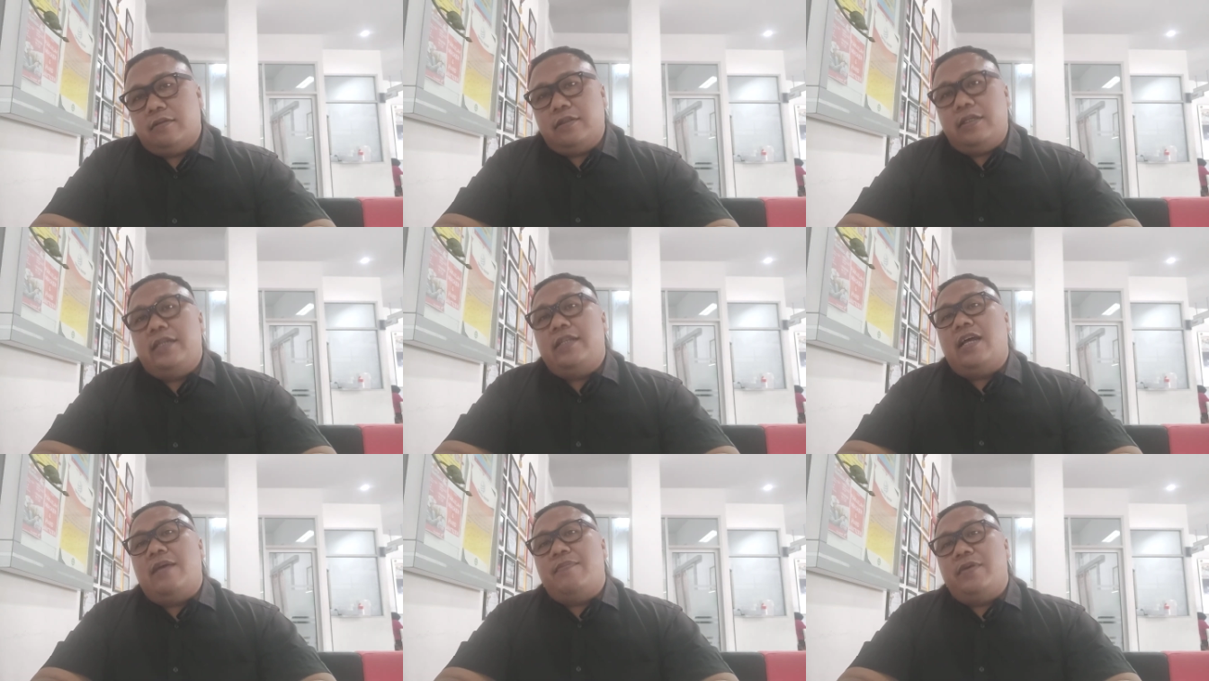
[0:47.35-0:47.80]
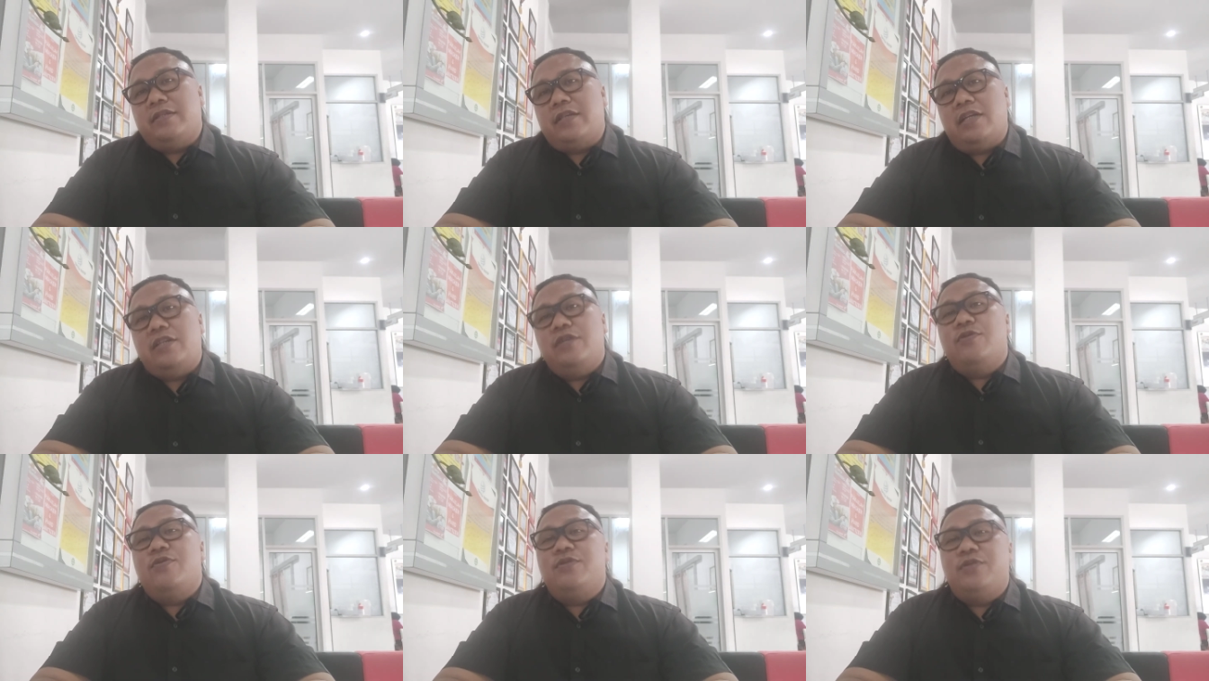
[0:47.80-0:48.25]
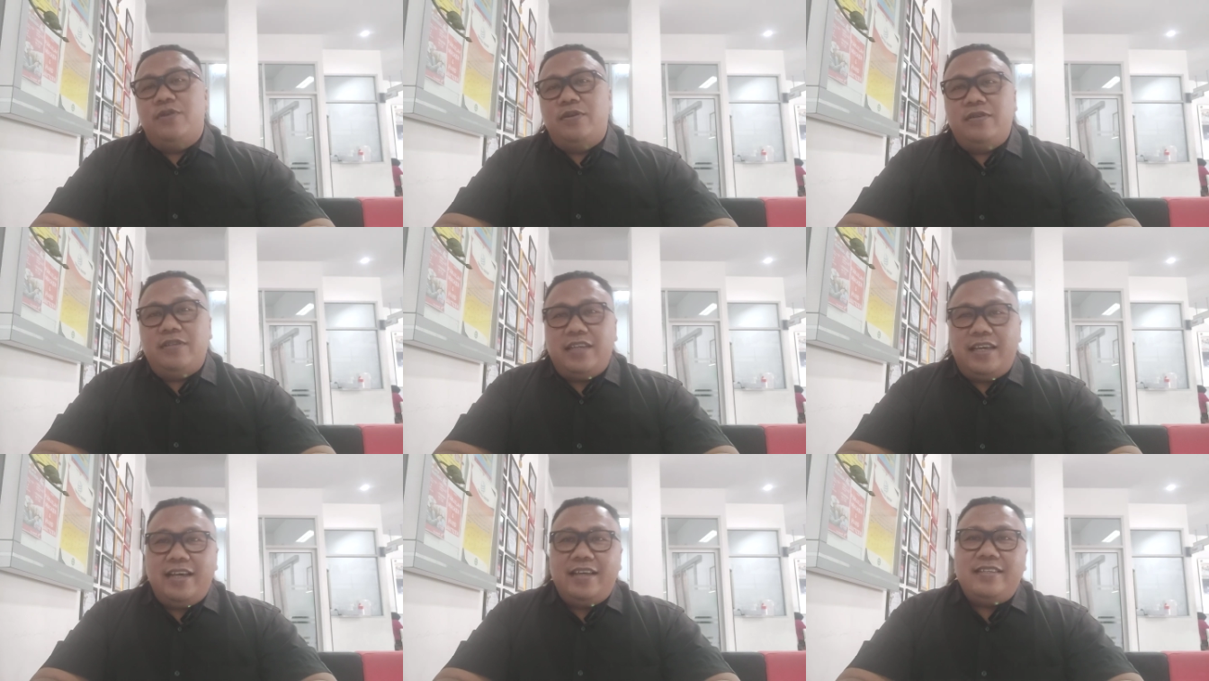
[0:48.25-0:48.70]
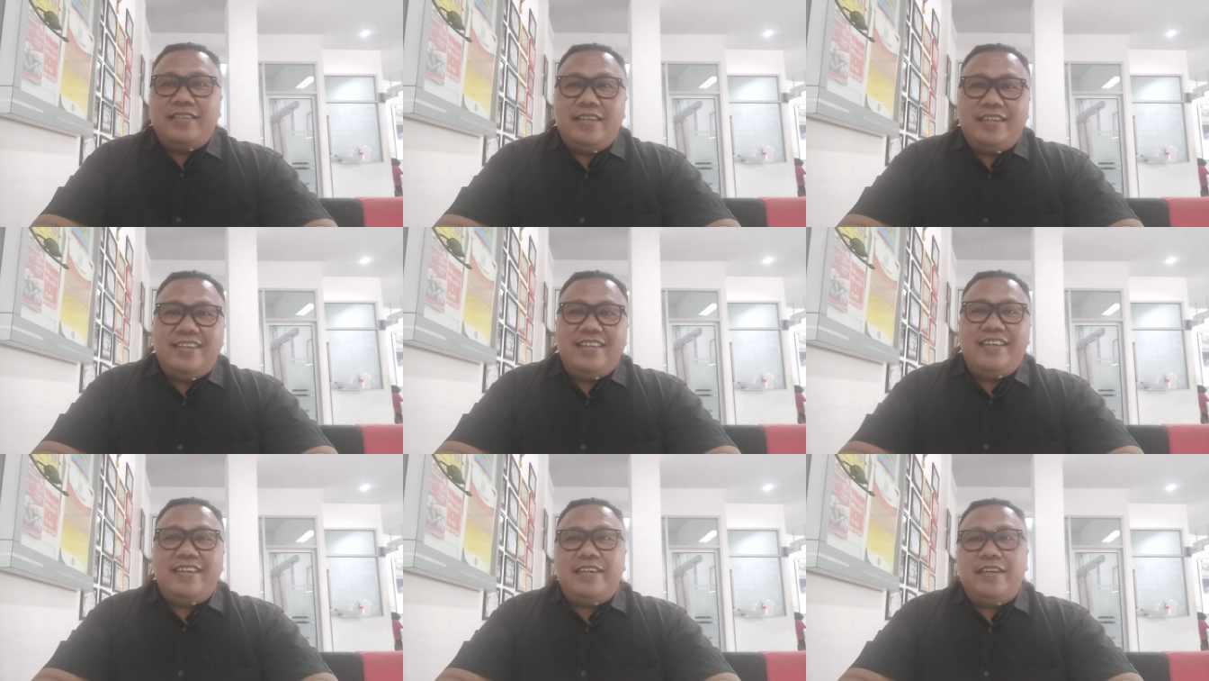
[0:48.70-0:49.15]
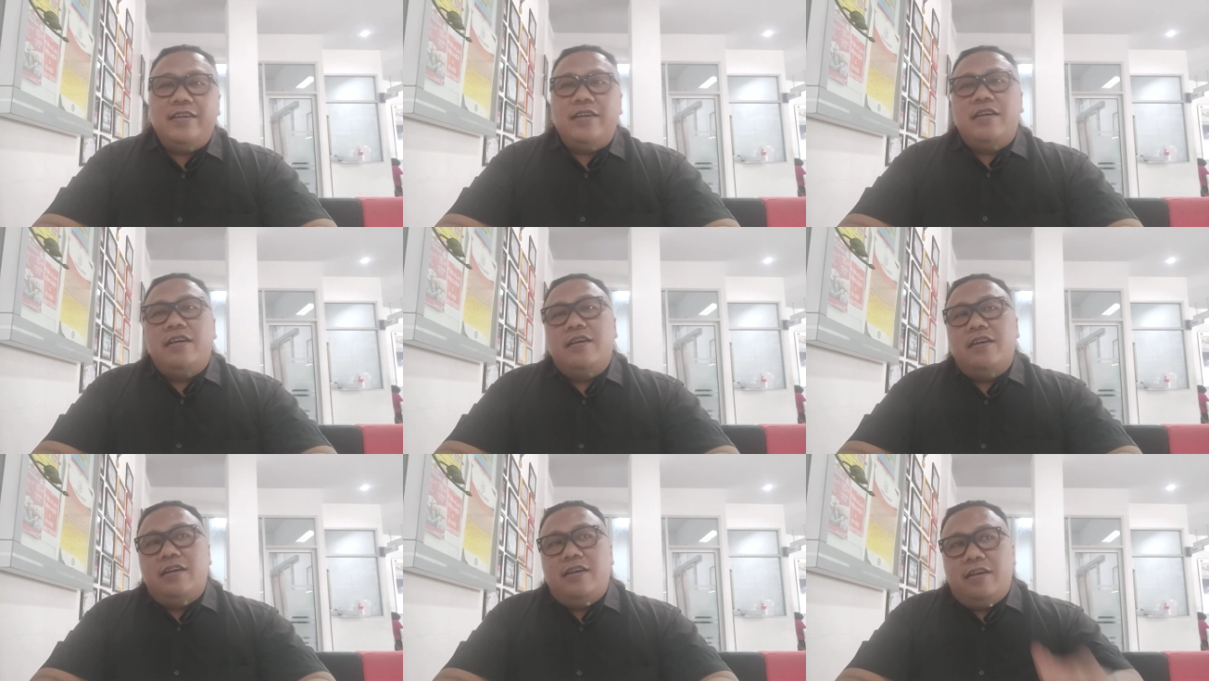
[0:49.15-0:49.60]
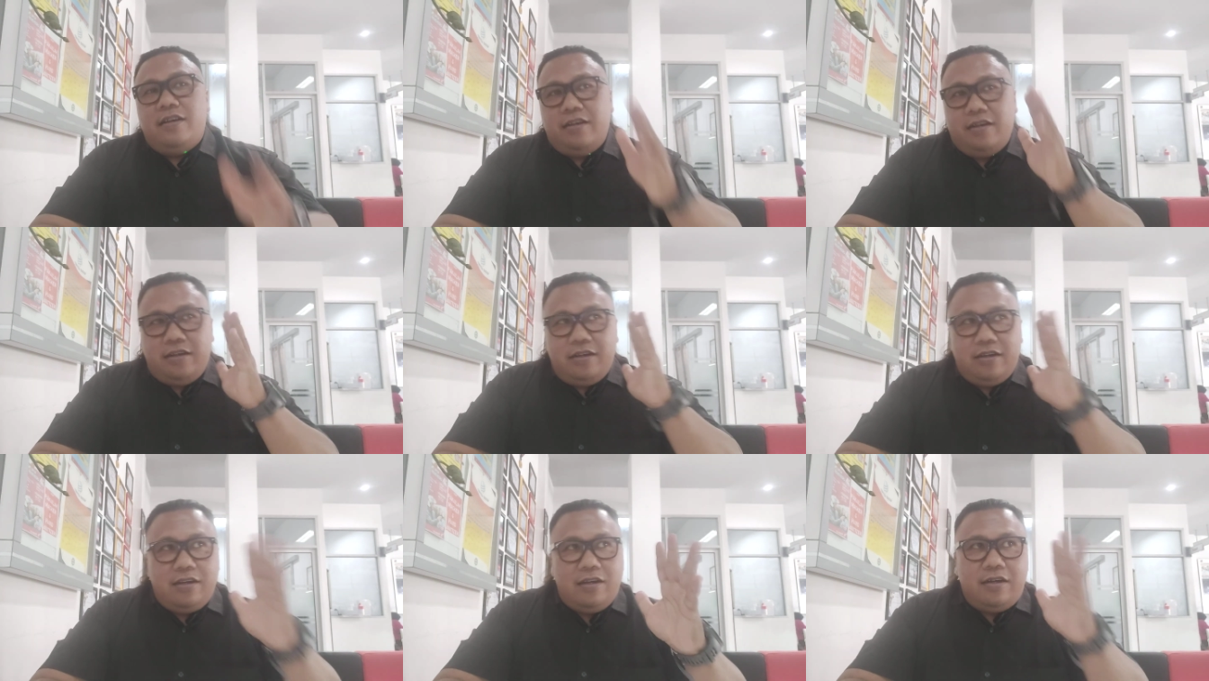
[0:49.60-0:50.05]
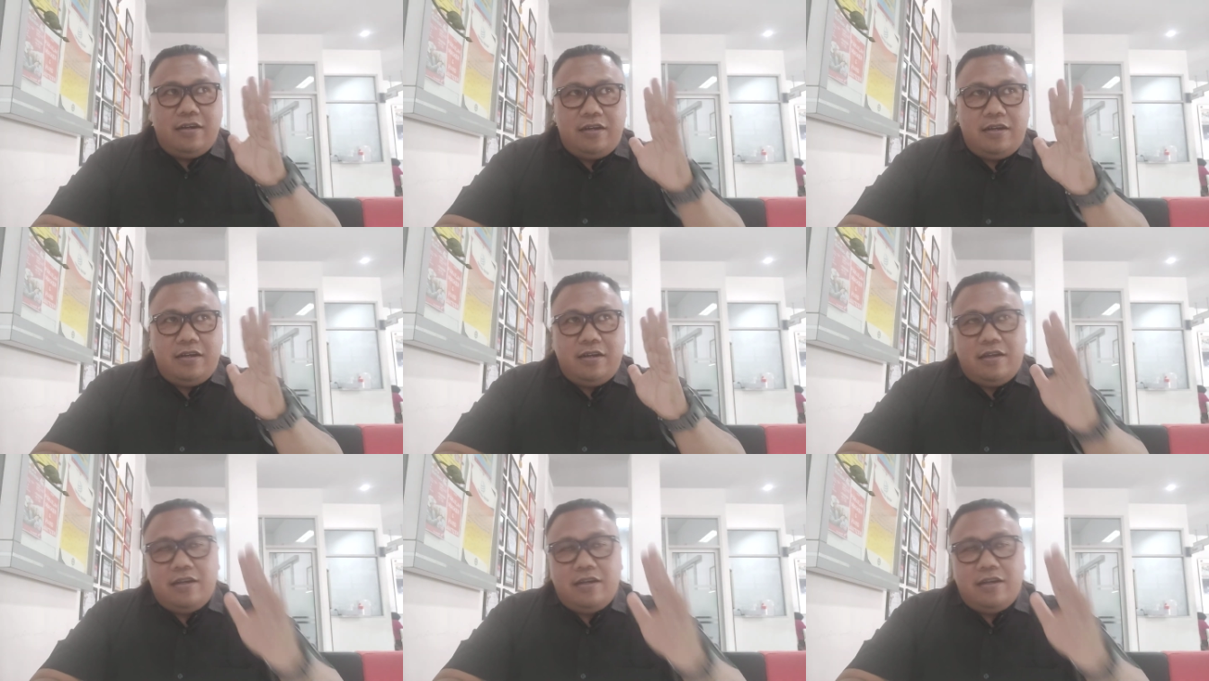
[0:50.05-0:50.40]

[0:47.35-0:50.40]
tidak bisa diundur ya jadi e,